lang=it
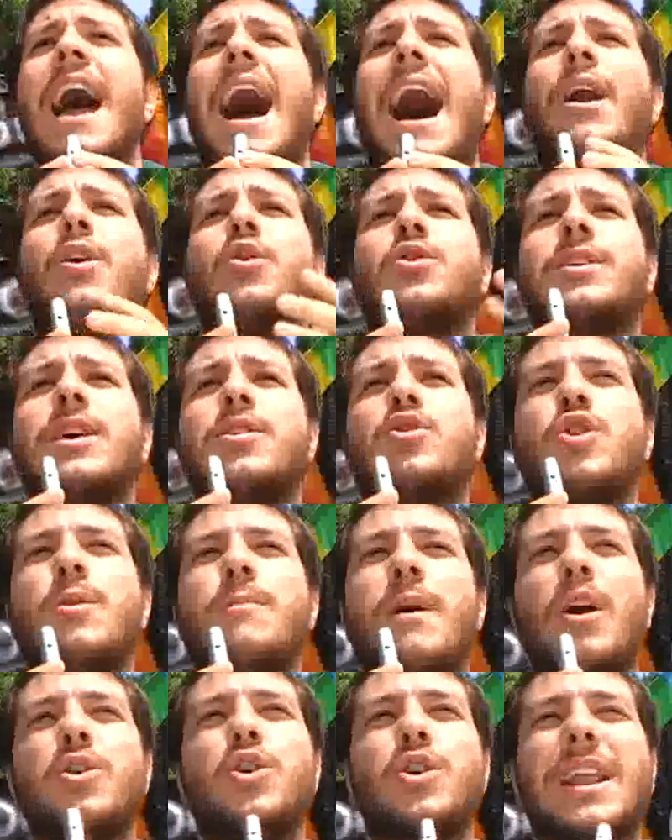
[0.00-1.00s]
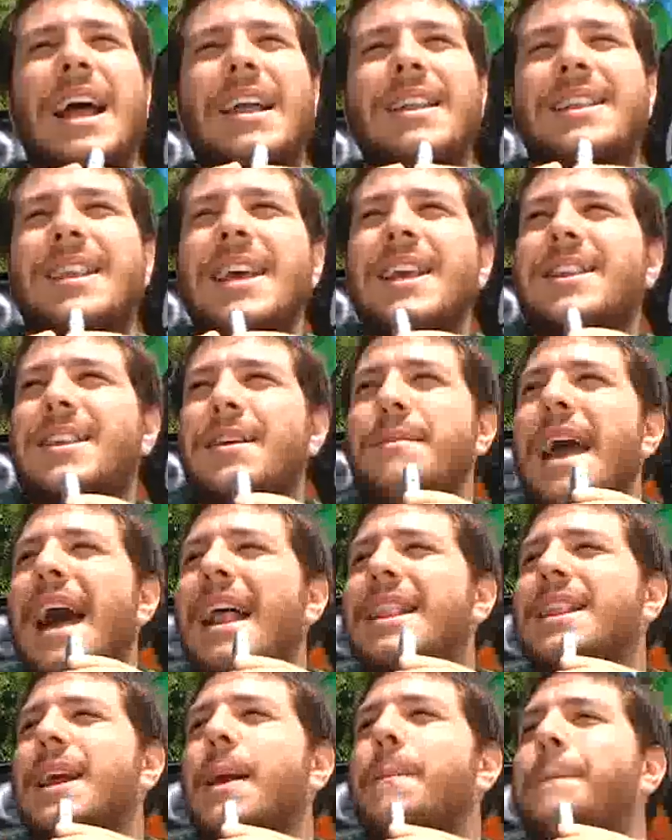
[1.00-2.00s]
Allo stesso modo tantissimi
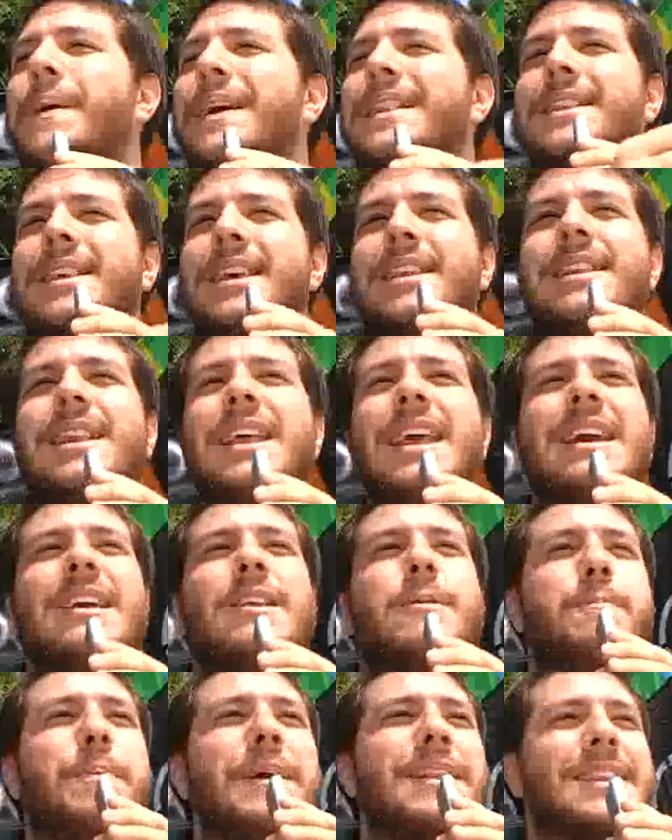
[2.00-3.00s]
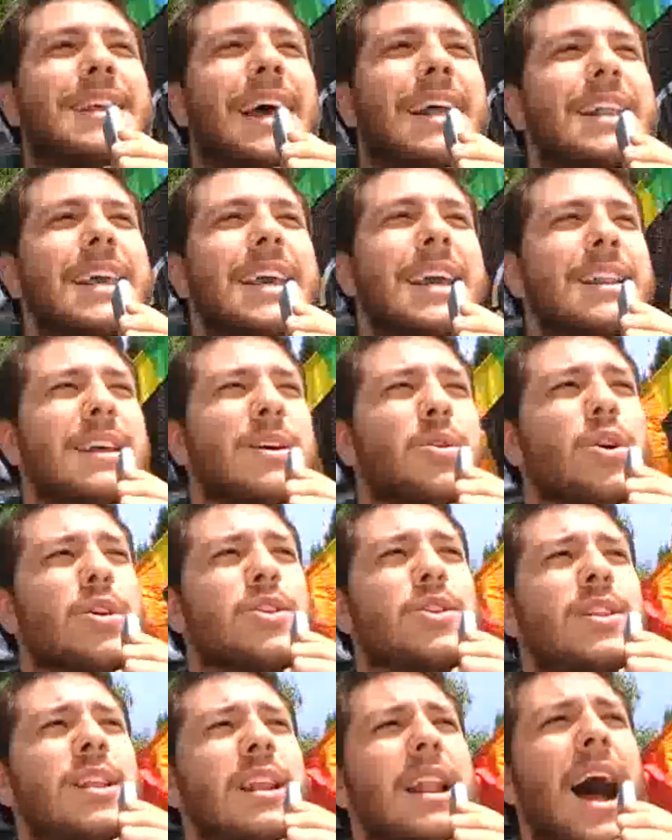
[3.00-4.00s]
altri pezzettini, spezzatini di
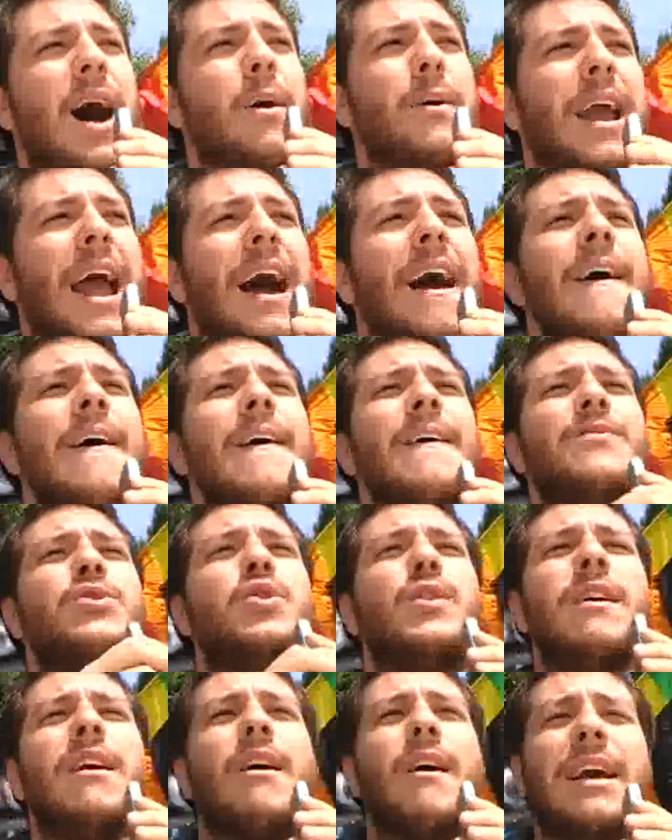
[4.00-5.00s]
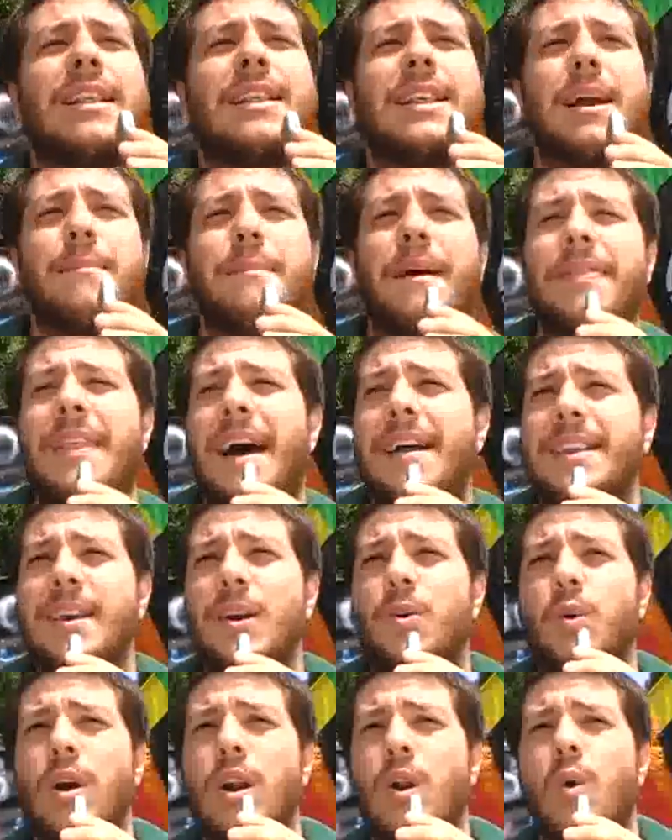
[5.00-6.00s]
corsi di laurea dovevano essere
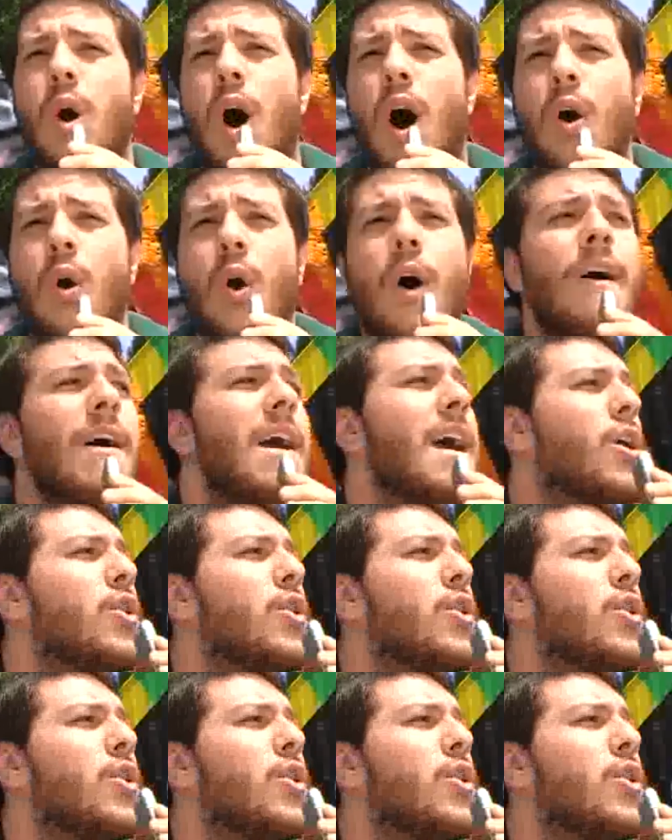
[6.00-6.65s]
mandati in quel luogo,